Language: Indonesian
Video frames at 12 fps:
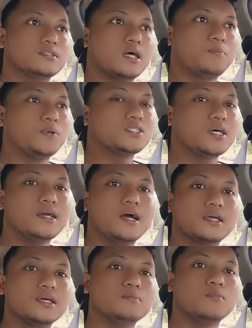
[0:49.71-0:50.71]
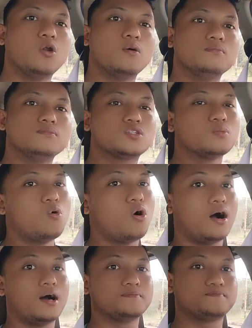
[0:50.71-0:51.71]
tapi saya yakin belum
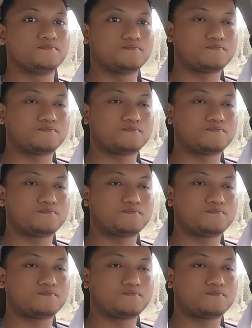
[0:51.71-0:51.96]
semua.